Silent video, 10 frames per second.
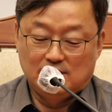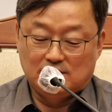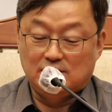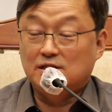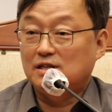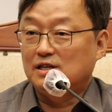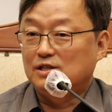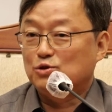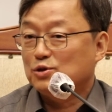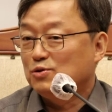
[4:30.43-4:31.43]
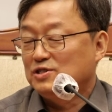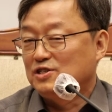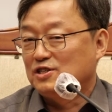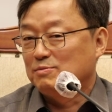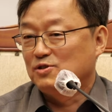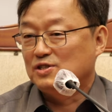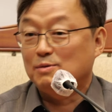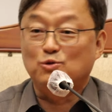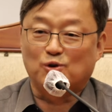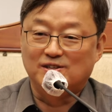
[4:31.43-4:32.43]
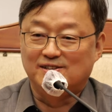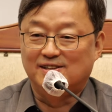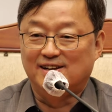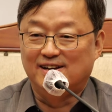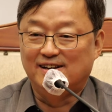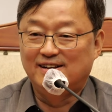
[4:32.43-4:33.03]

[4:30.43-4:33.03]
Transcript: 지식이 최고의 지식이면 참 좋겠는데